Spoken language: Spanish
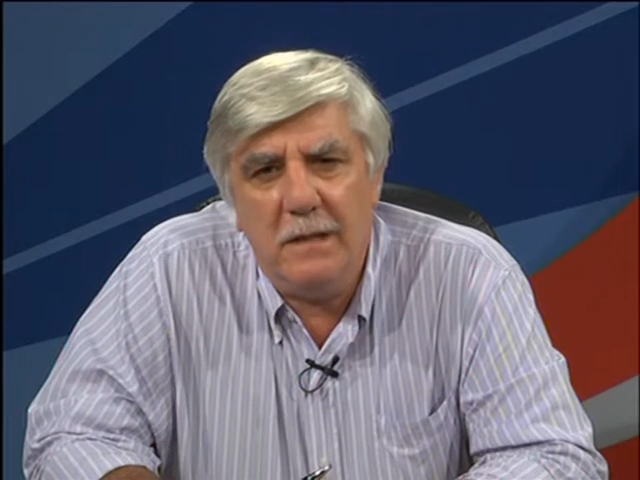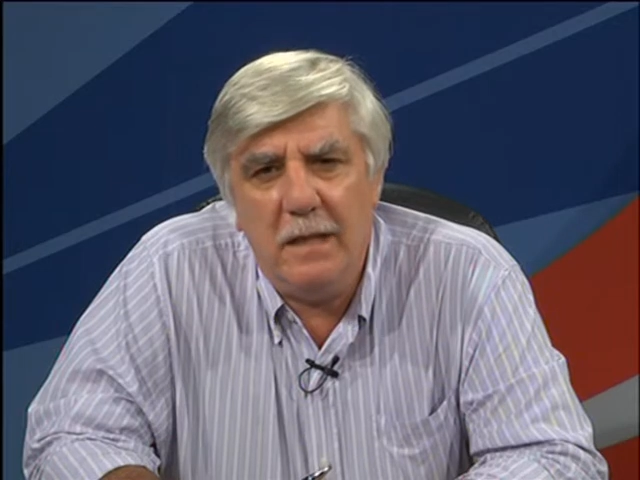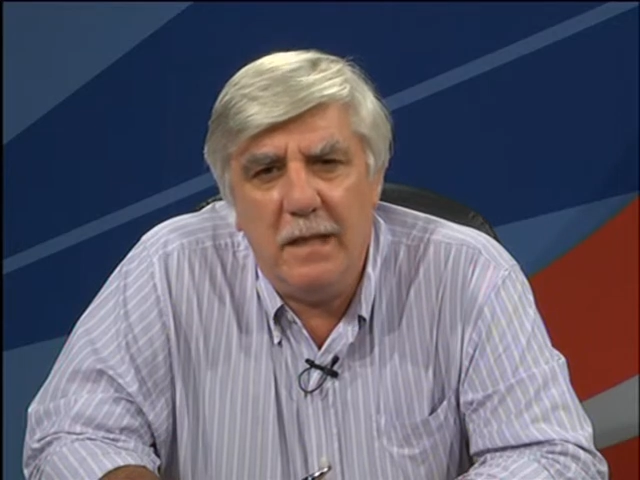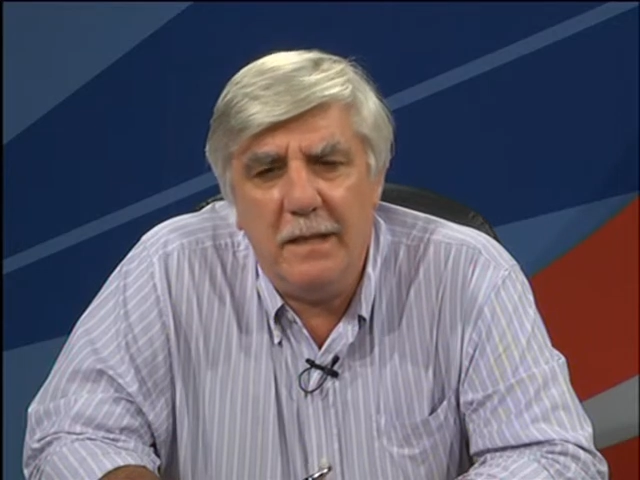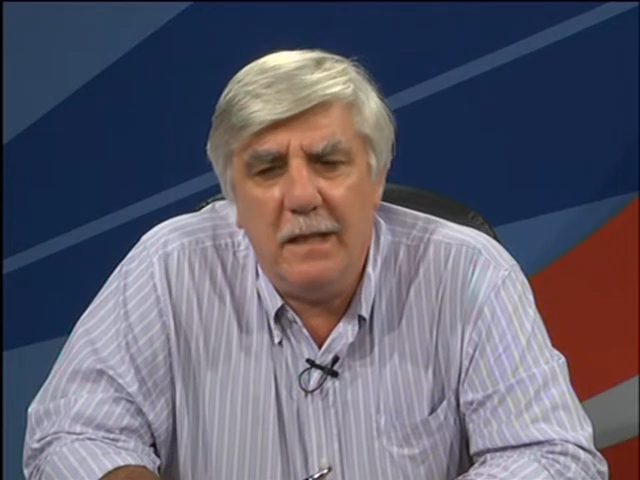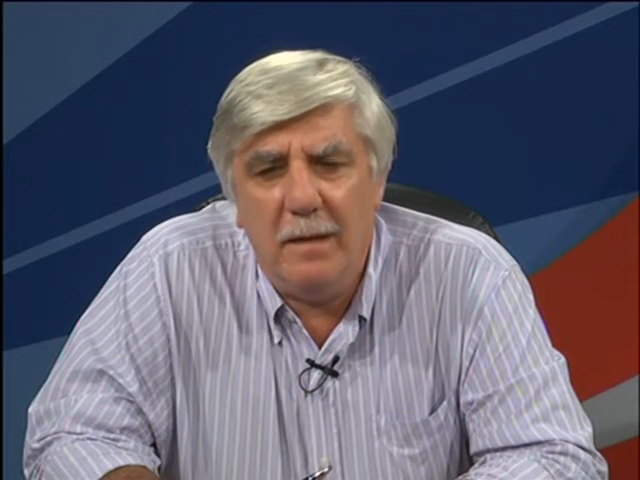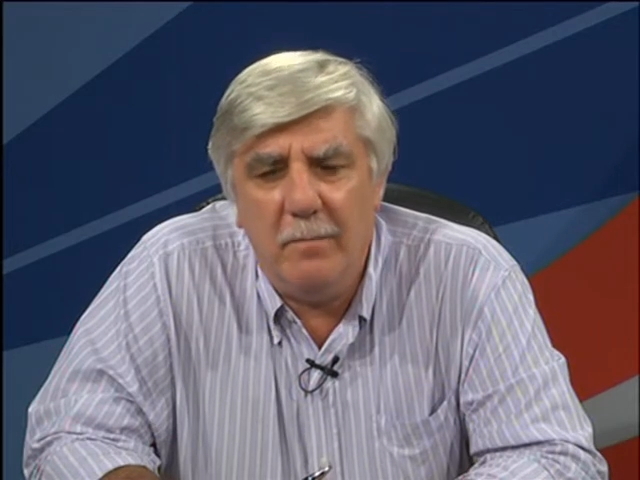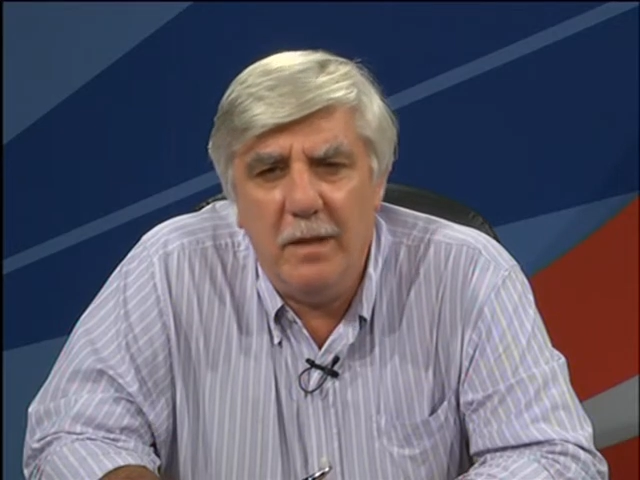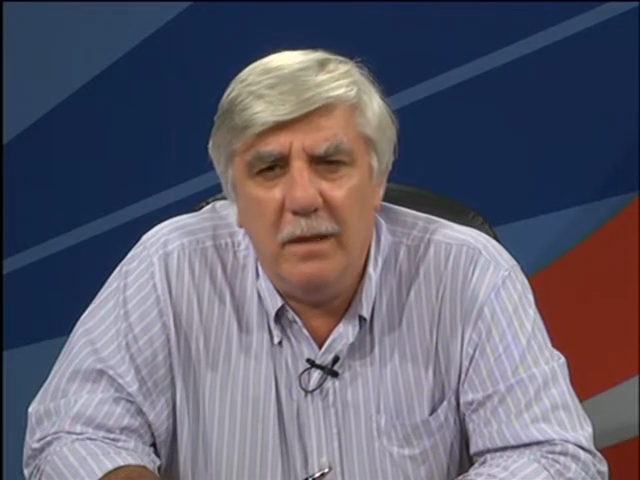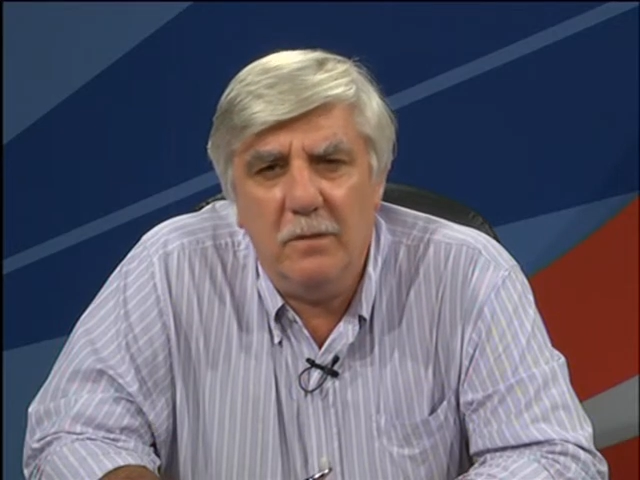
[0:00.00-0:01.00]
aledañas
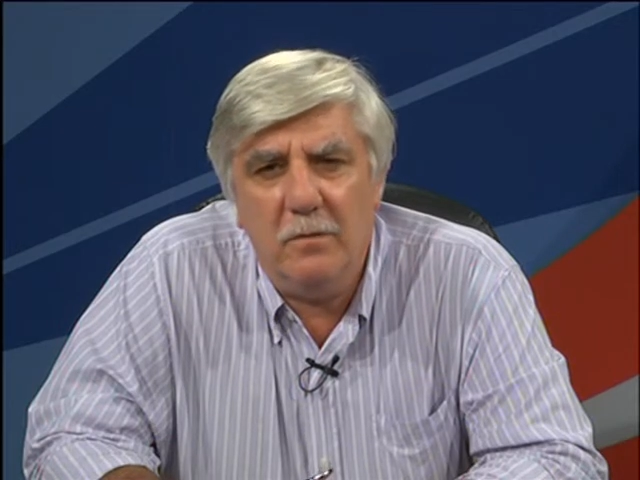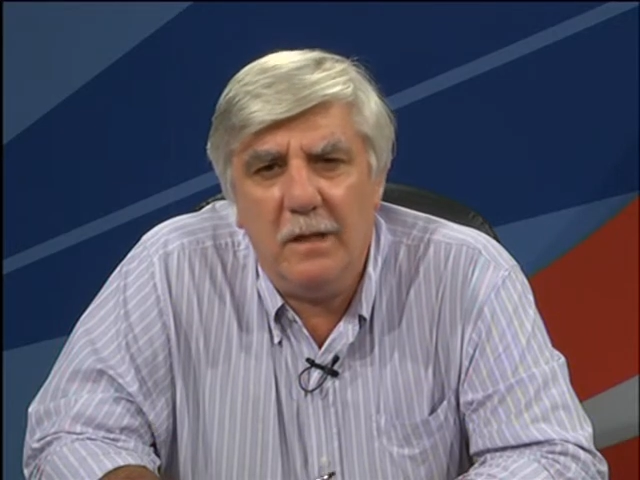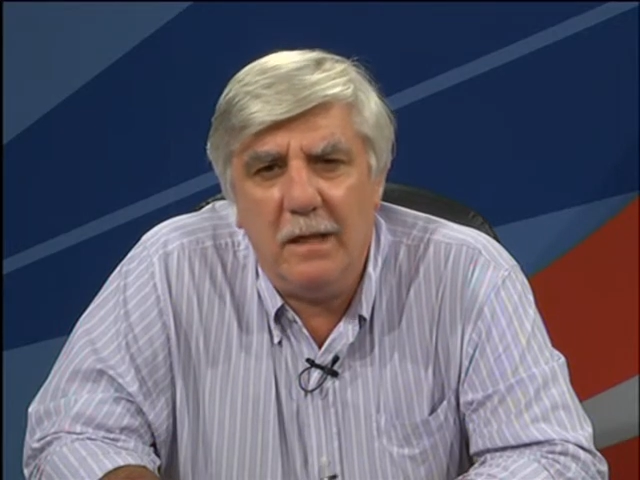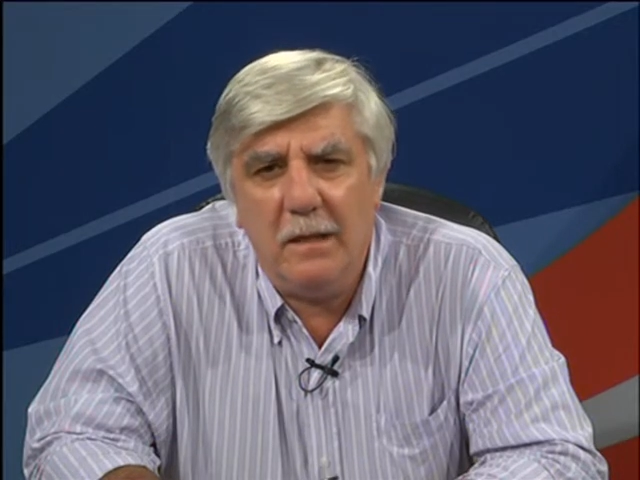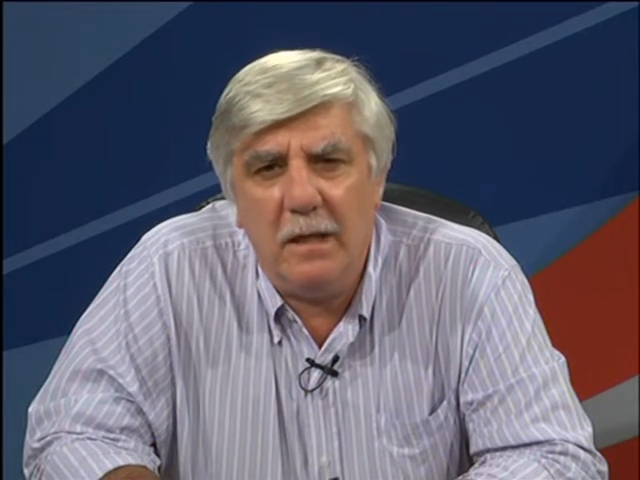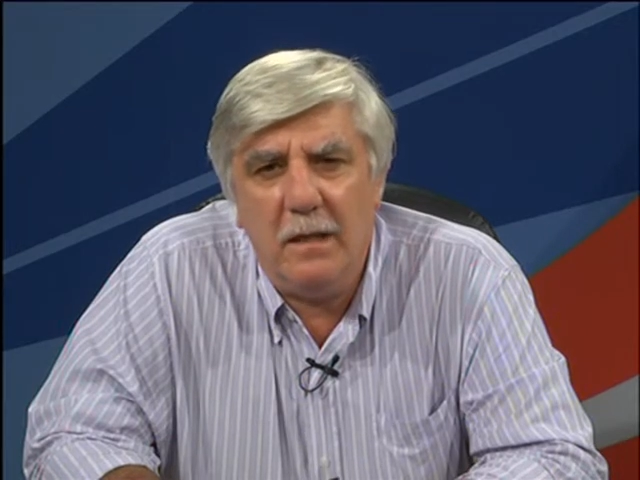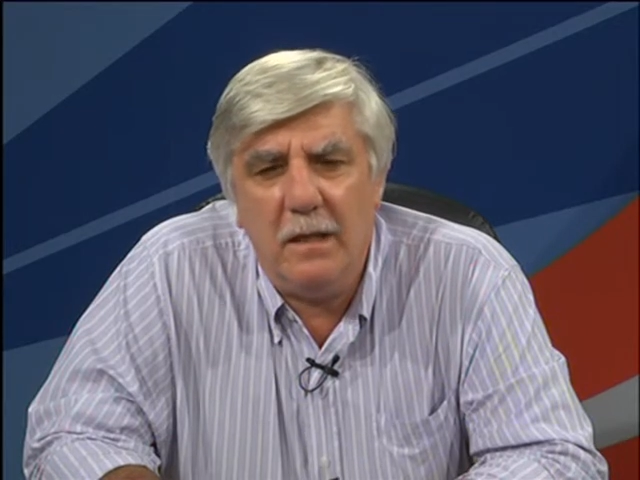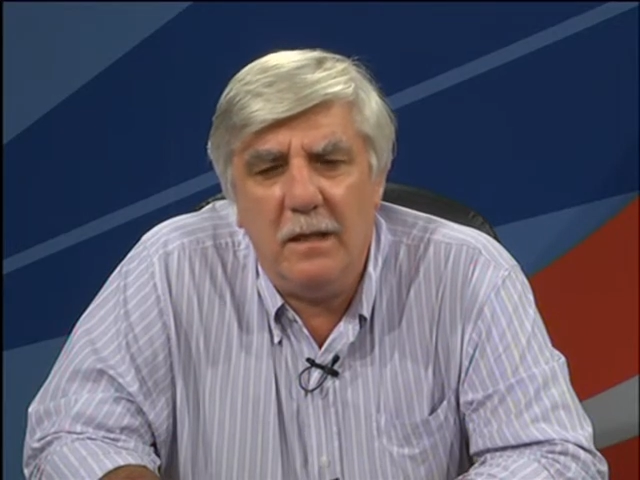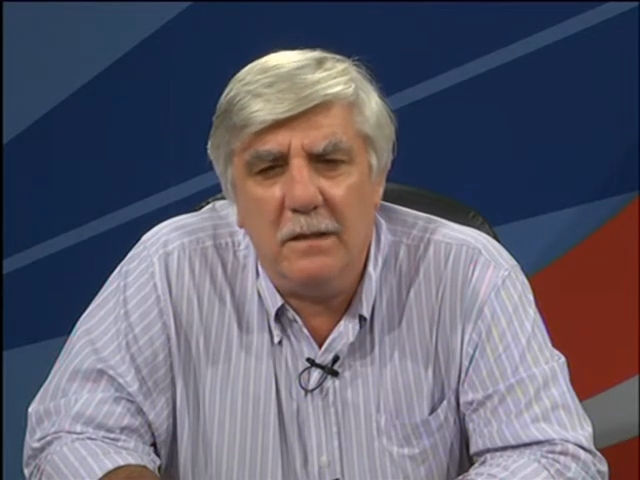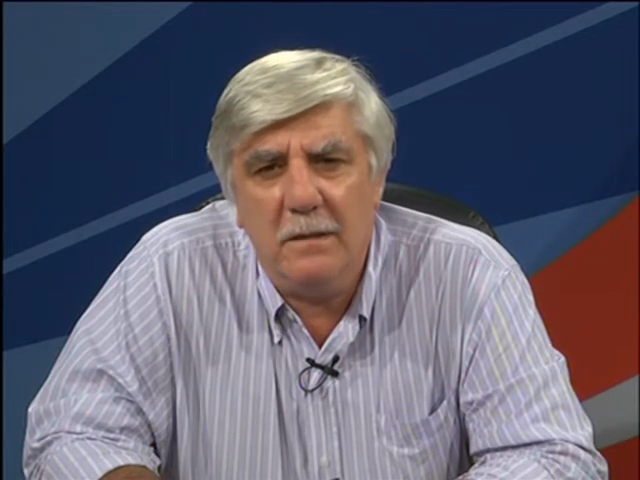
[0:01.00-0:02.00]
también, con
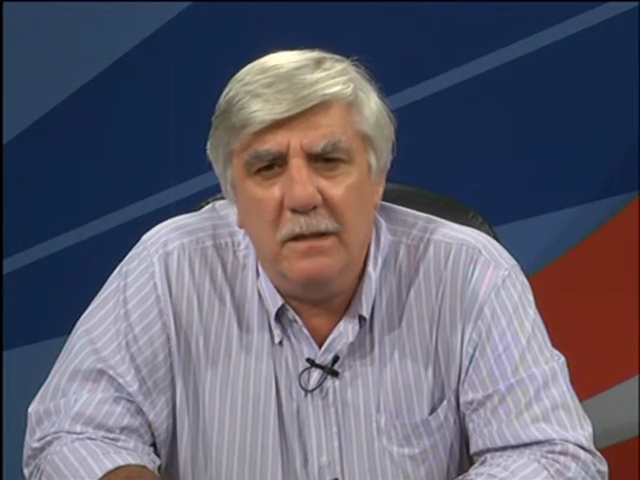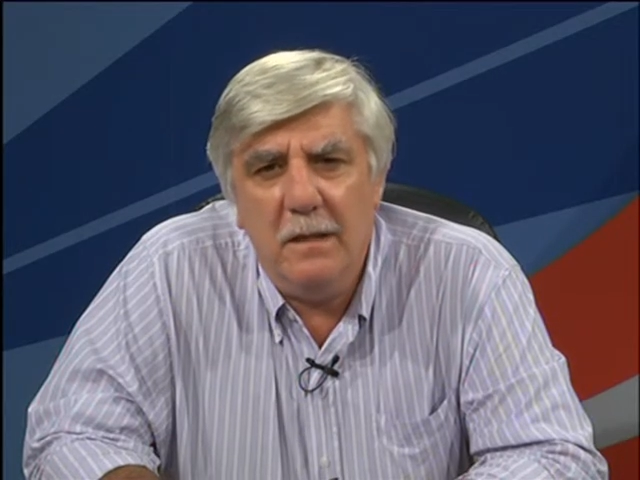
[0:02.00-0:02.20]
características